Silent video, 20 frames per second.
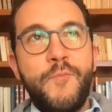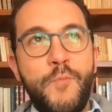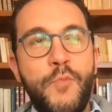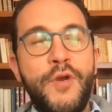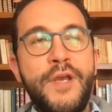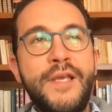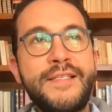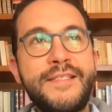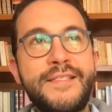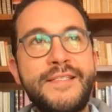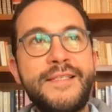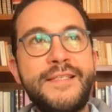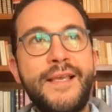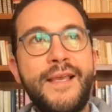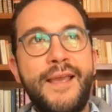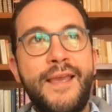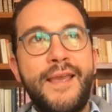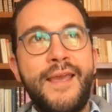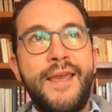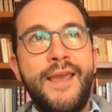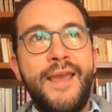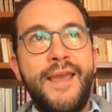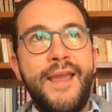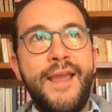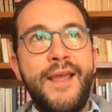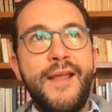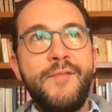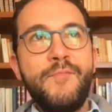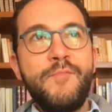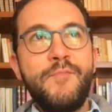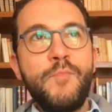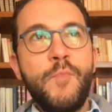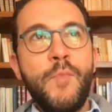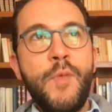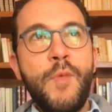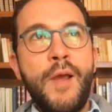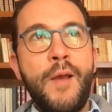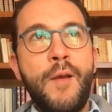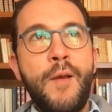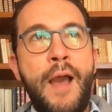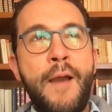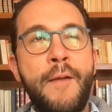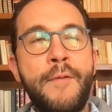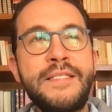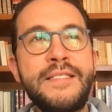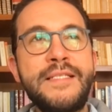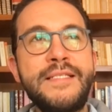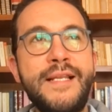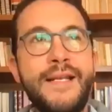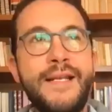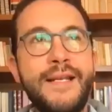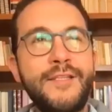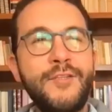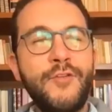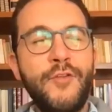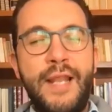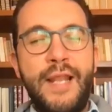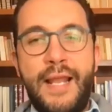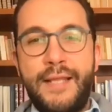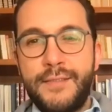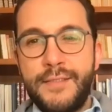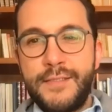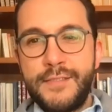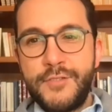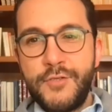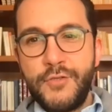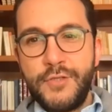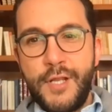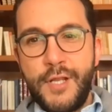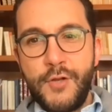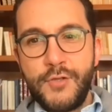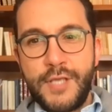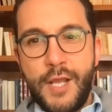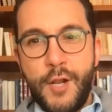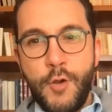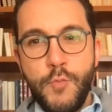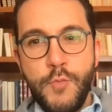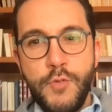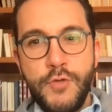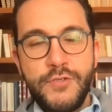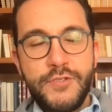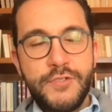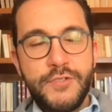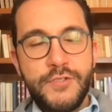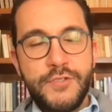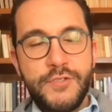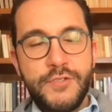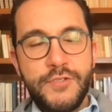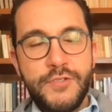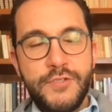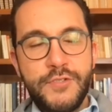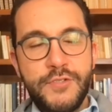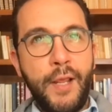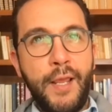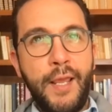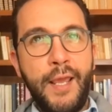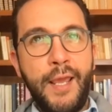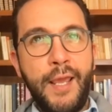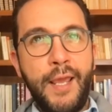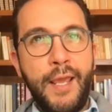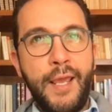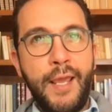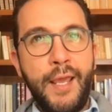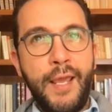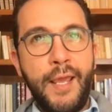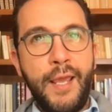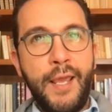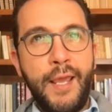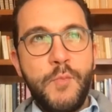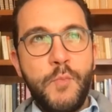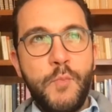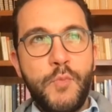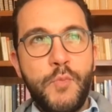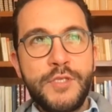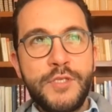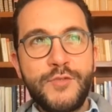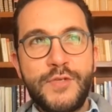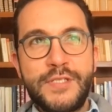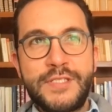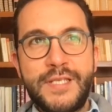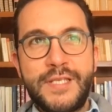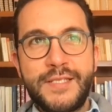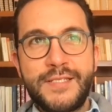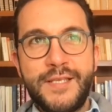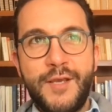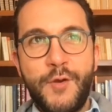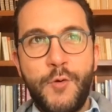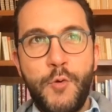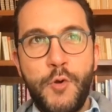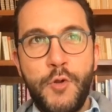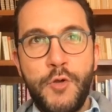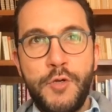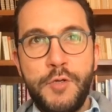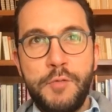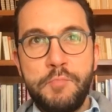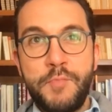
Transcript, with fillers: Pues eh, a veces el reto de la atención de los alumnos, porque pues no estás seguro